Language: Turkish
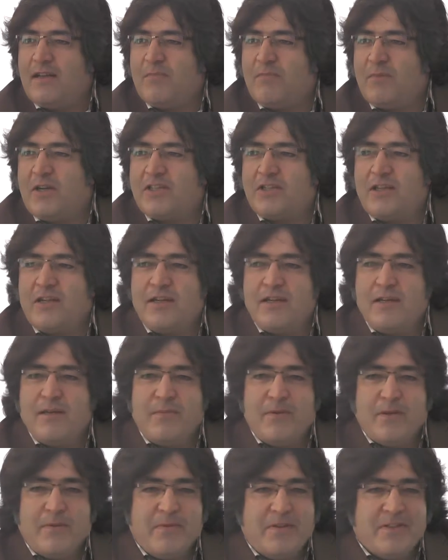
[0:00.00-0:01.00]
başarılı
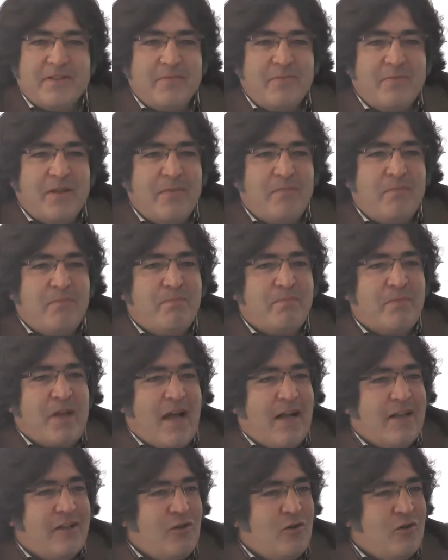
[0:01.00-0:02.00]
bir biçimde
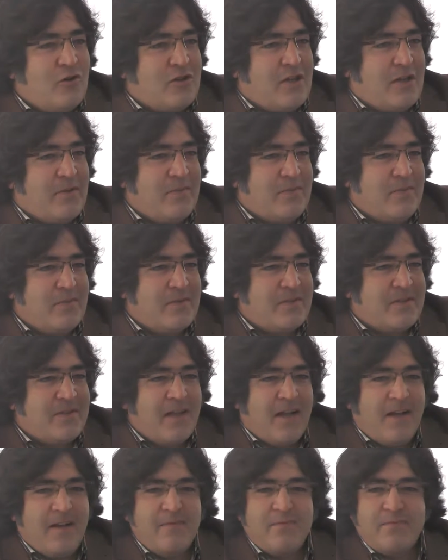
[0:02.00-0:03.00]
kendi
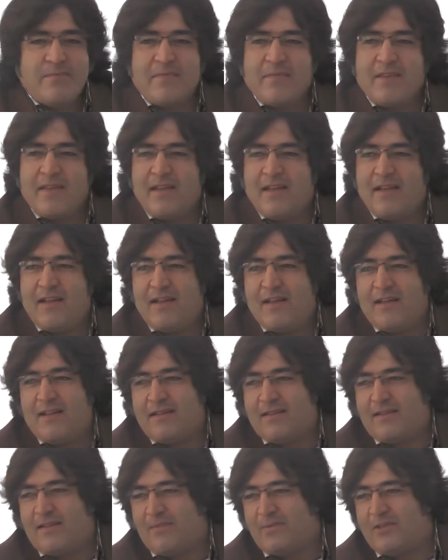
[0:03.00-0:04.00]
ortamımızda
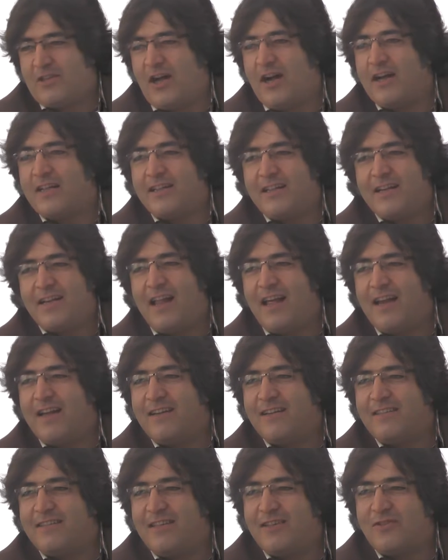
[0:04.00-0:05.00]
e, tabii
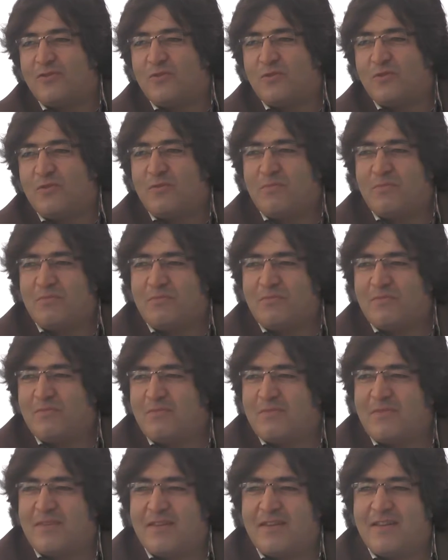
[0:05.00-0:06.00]
takdirlerinize sundum
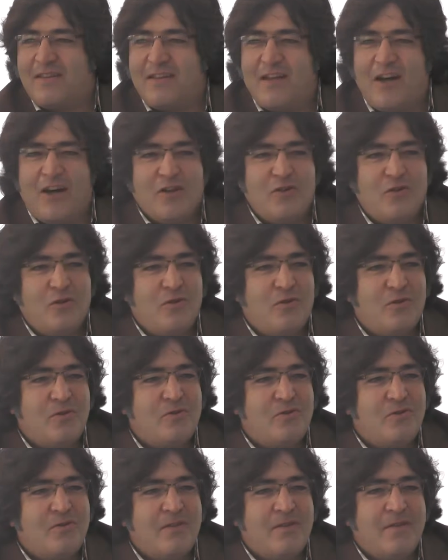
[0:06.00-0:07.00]
daha
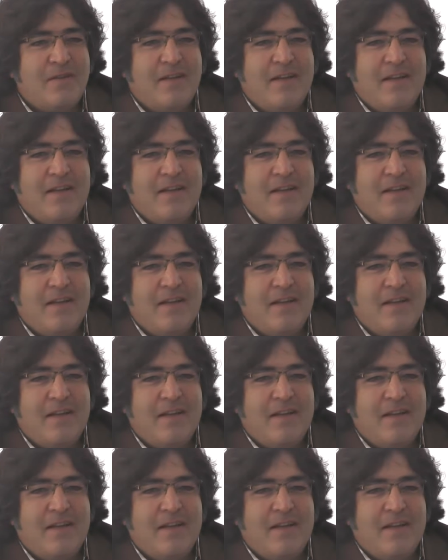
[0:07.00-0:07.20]
doğrusu.